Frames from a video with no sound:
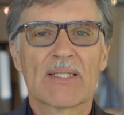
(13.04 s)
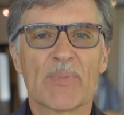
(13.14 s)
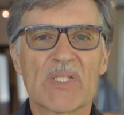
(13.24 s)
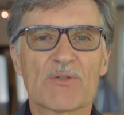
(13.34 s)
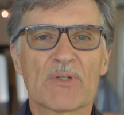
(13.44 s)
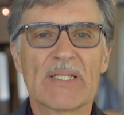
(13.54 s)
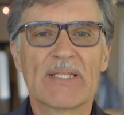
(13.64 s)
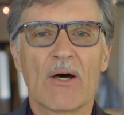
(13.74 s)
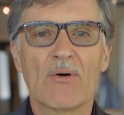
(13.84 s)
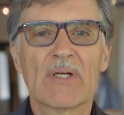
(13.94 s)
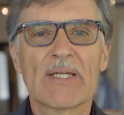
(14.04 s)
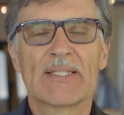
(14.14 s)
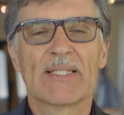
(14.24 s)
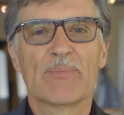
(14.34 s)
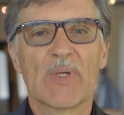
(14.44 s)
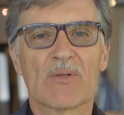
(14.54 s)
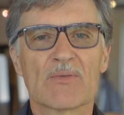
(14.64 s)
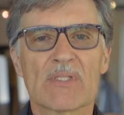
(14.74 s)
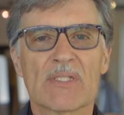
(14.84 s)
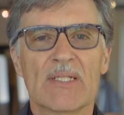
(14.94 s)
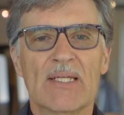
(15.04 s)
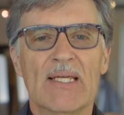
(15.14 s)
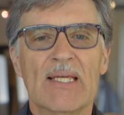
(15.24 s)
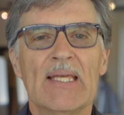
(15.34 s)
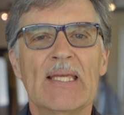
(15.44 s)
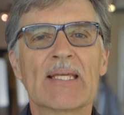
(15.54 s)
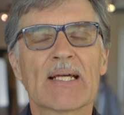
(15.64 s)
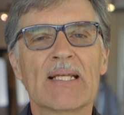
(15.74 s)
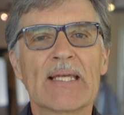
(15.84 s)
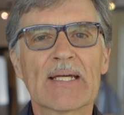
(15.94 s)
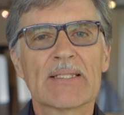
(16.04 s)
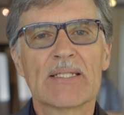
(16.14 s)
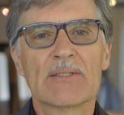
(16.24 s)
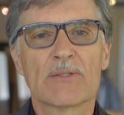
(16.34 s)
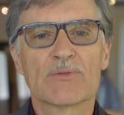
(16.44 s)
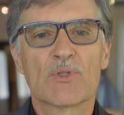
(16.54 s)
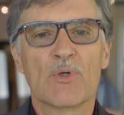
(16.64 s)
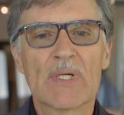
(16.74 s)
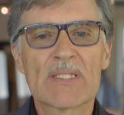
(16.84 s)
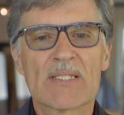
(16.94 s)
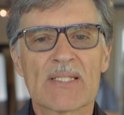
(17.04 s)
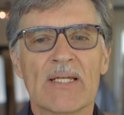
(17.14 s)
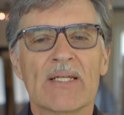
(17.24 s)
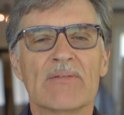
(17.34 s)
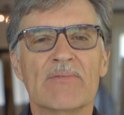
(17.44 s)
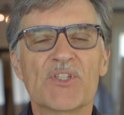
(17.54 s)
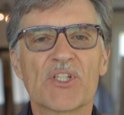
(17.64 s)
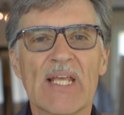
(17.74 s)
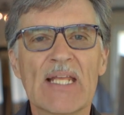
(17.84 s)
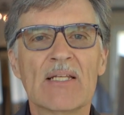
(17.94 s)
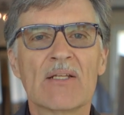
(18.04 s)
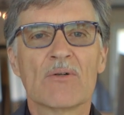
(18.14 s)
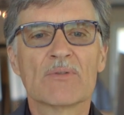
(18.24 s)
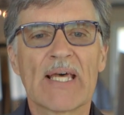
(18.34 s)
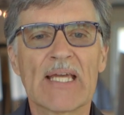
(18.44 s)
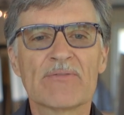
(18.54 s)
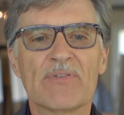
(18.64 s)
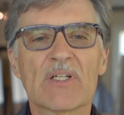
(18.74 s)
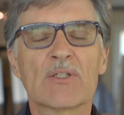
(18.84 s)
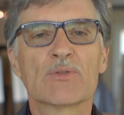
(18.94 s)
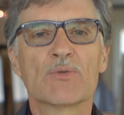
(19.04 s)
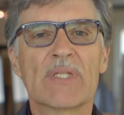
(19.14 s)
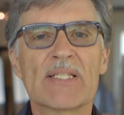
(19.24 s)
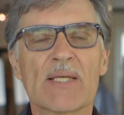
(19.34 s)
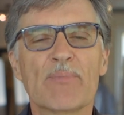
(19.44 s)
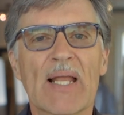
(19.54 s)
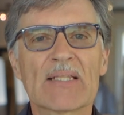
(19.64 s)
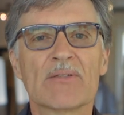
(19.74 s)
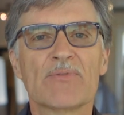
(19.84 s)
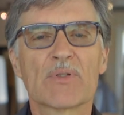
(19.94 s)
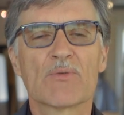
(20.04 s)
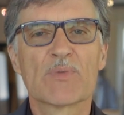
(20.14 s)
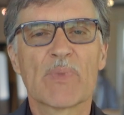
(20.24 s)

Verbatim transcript: Da bist du genau richtig bei uns. Ich erkläre dir nun kurz, wie schnell und einfach du diese Platten von uns